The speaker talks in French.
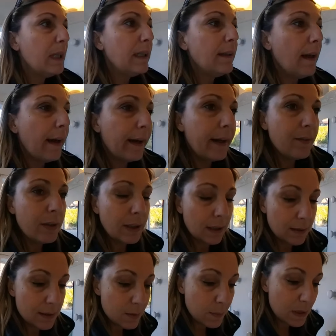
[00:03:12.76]
mètres carrés avec un
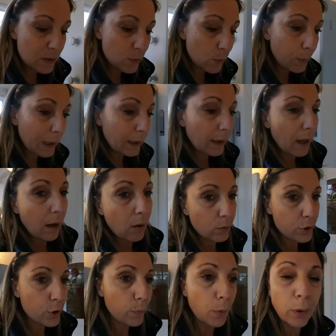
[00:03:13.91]
espace de placard
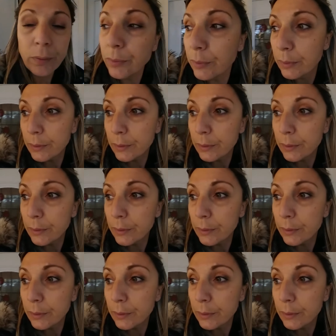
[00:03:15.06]
rangement.